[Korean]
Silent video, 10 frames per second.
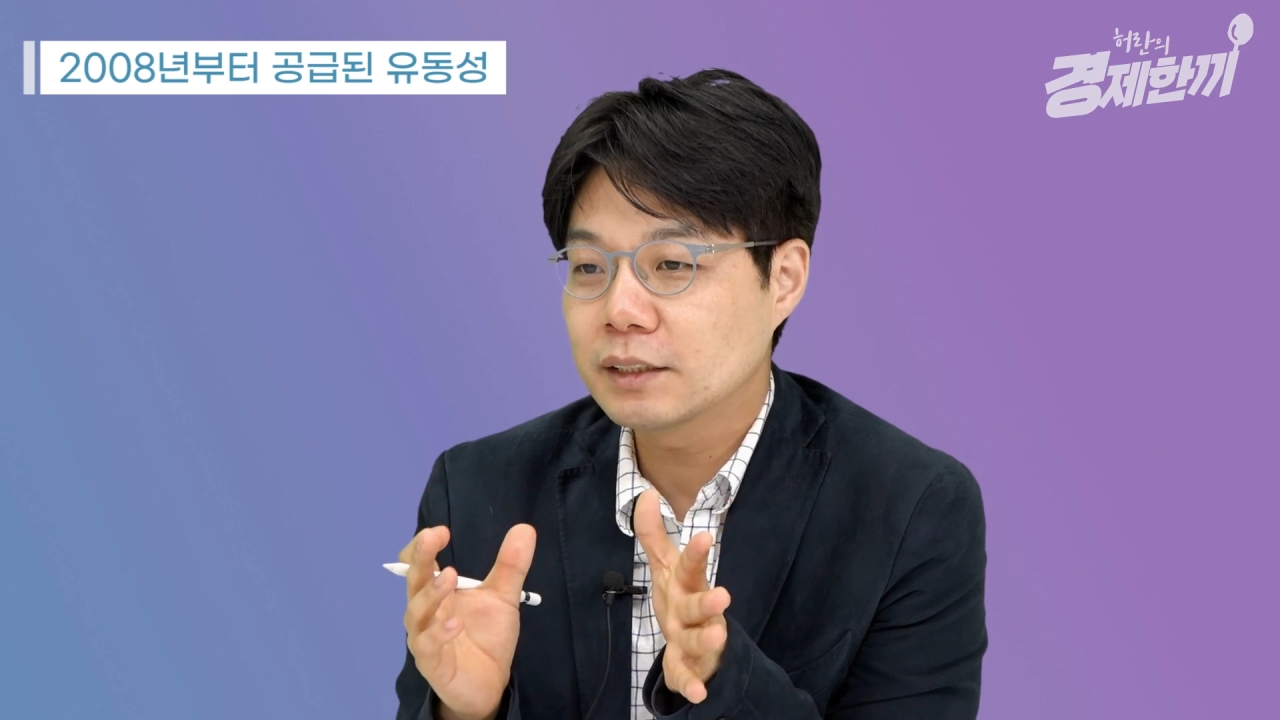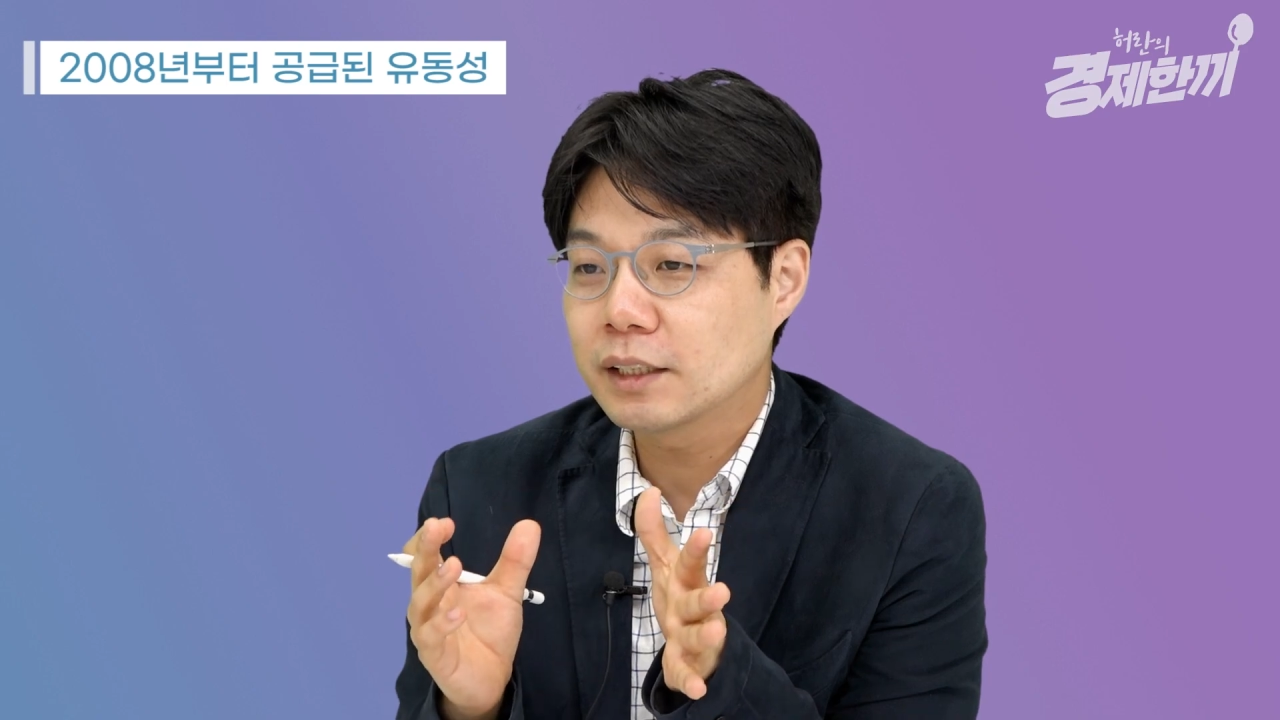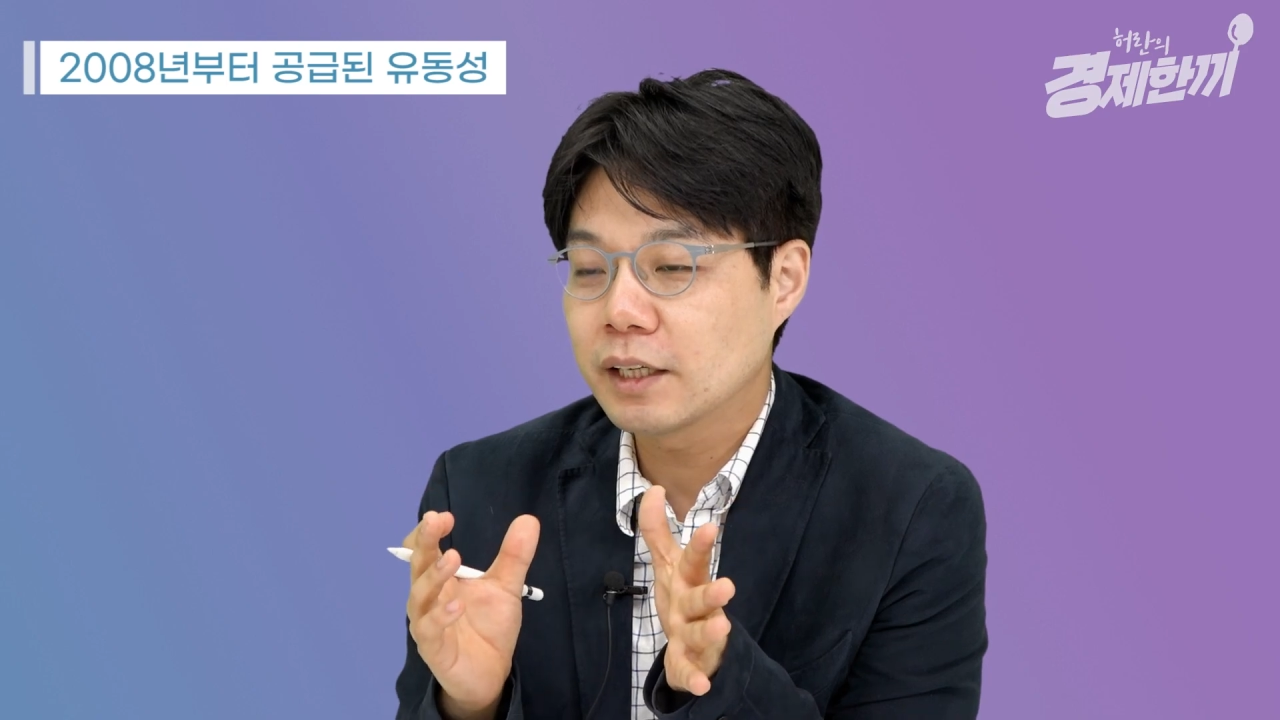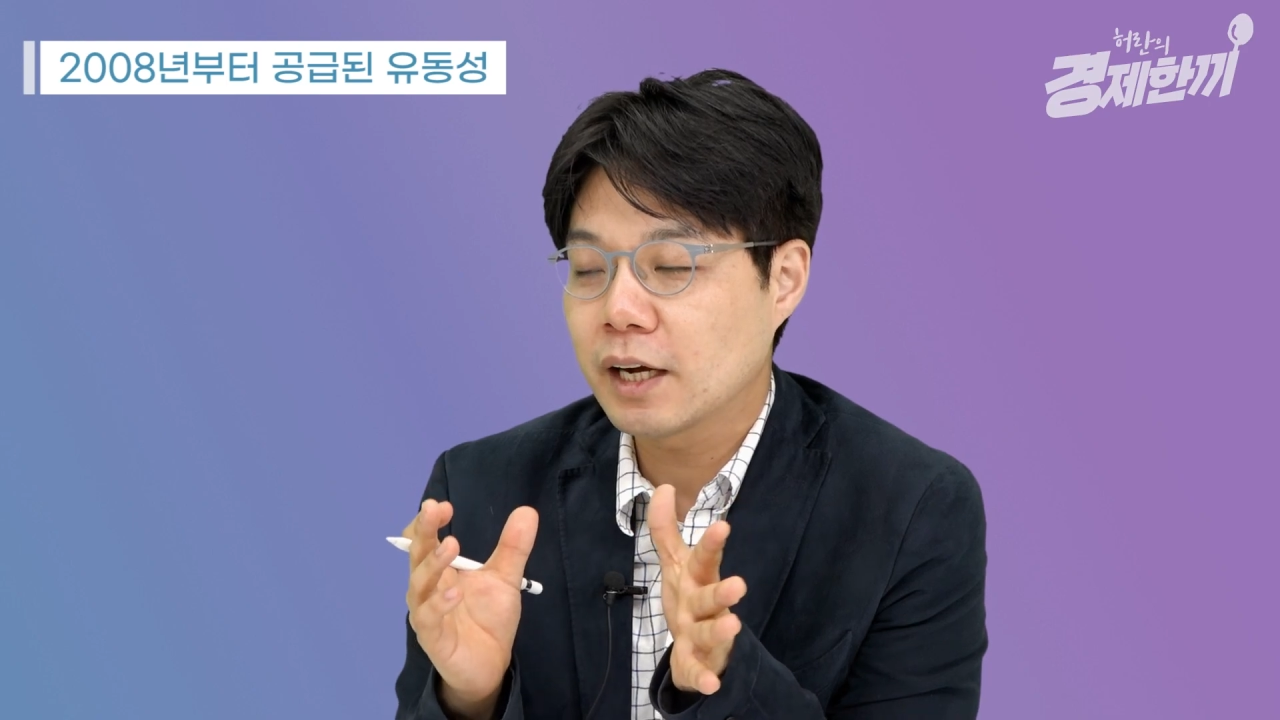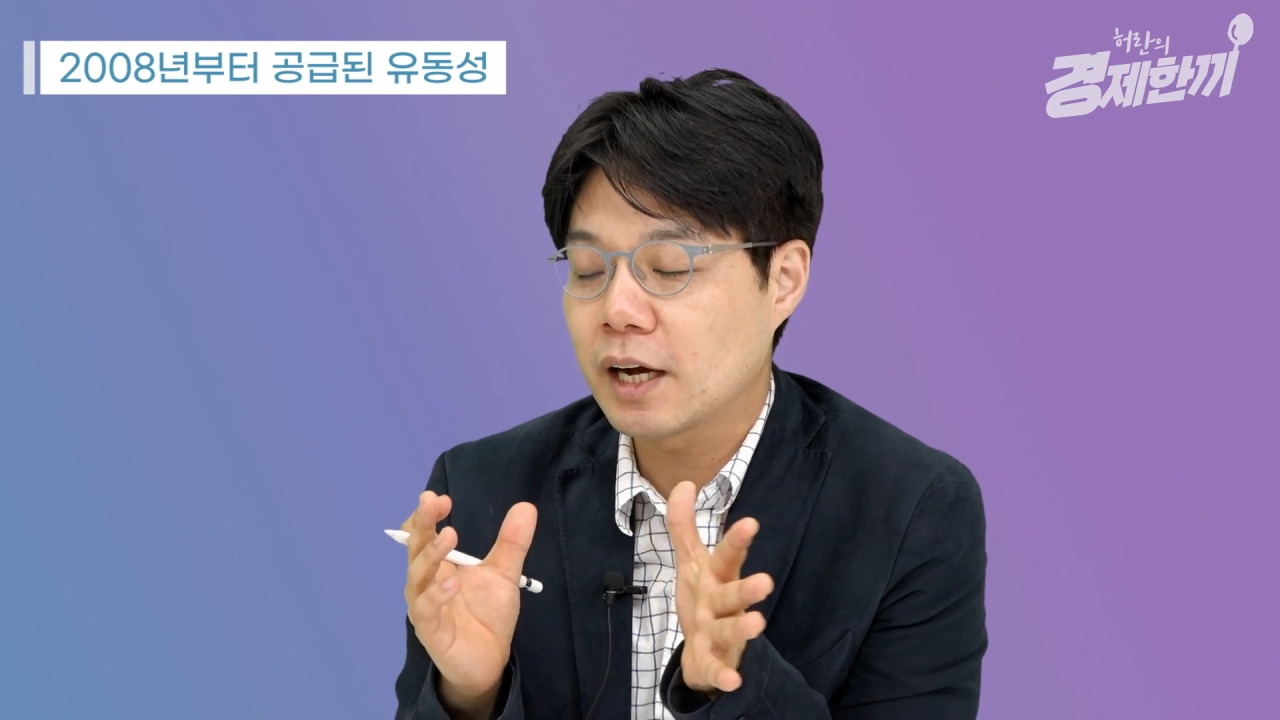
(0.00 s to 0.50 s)

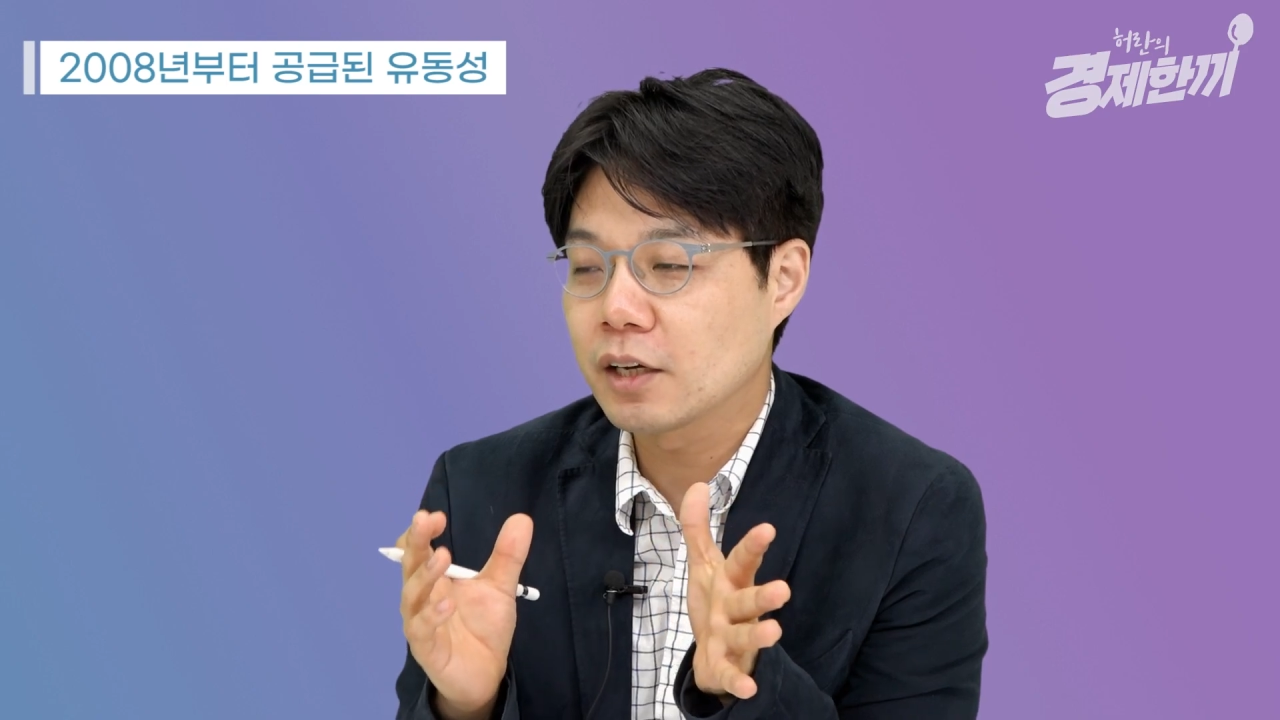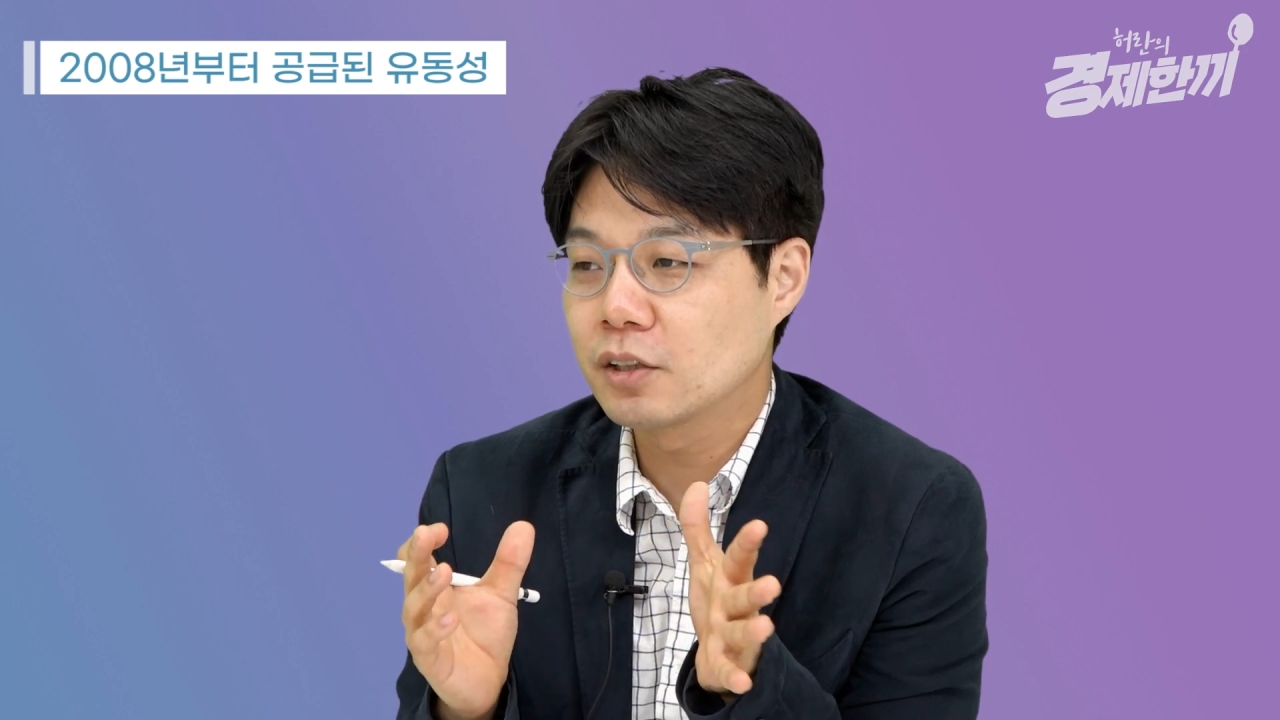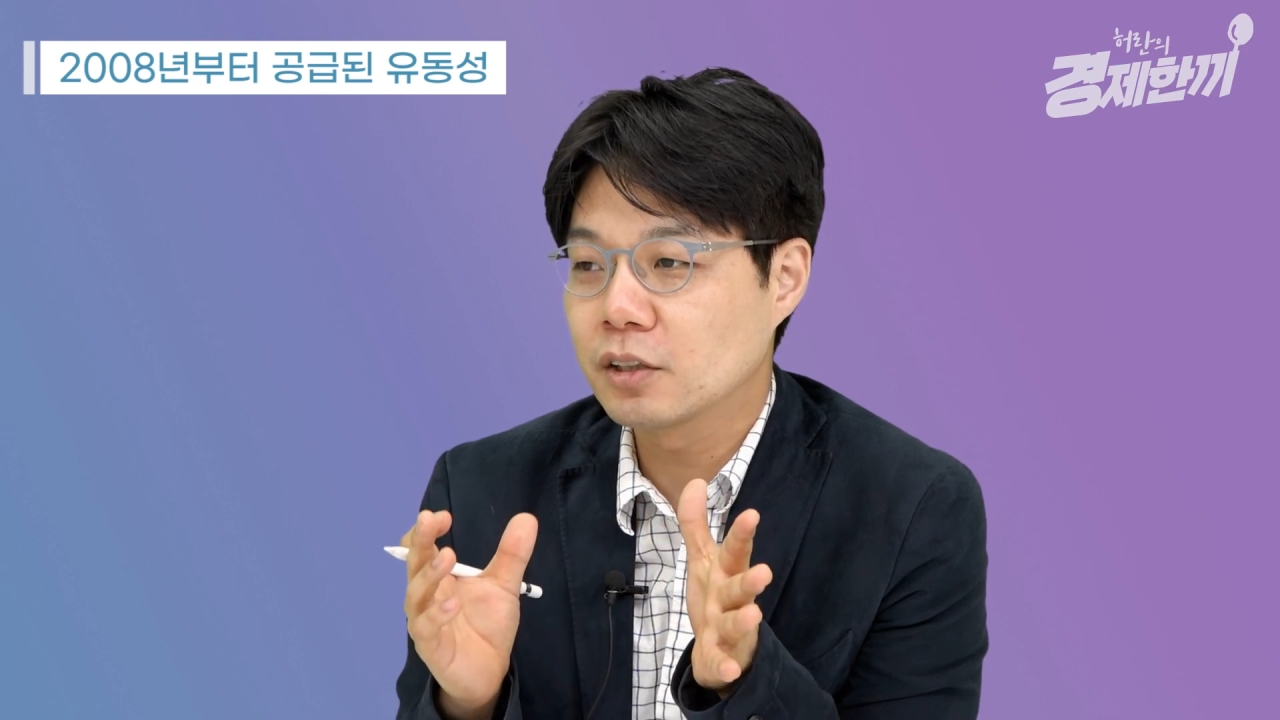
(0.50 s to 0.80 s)
시장의 가격을